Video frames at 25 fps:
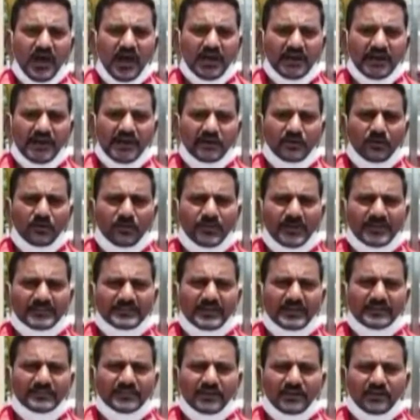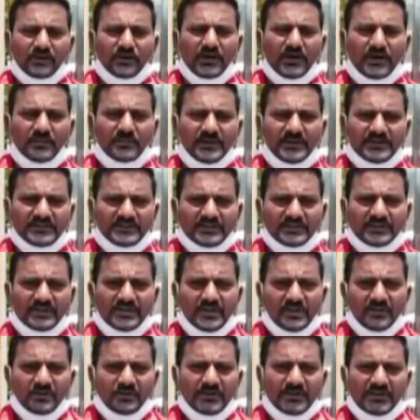ఆనాడు ప్రజలందరూ కూడా బ్రిటిష్
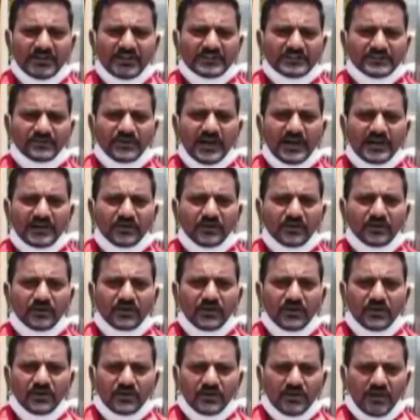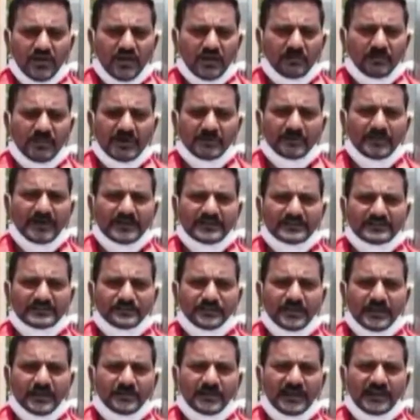బ్రిటిష్ వారు పరిపాలి
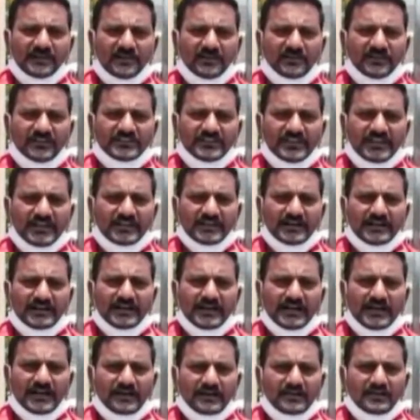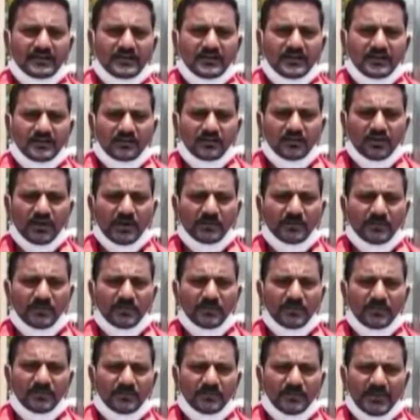పరిపాలనకు వ్యతిరేకంగా కూడా
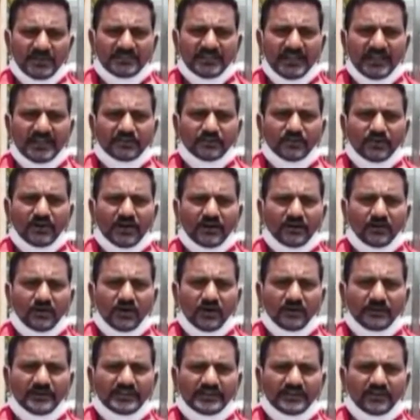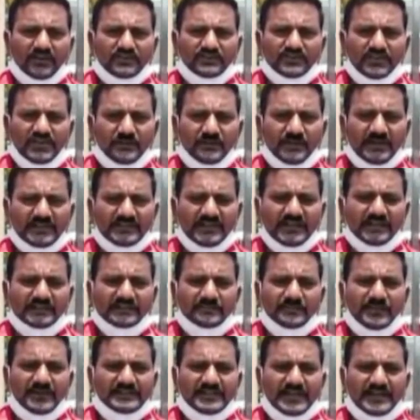పెద్ద ఎత్తున రోడ్ల మీదకి వచ్చి ప్రజల
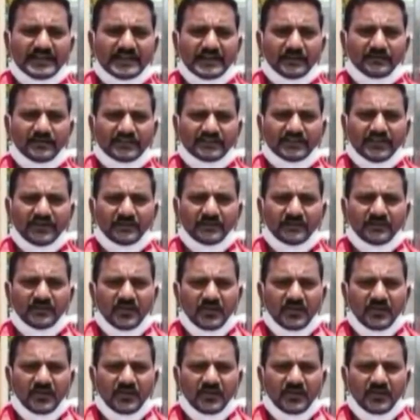ప్రజానికి మొత్తం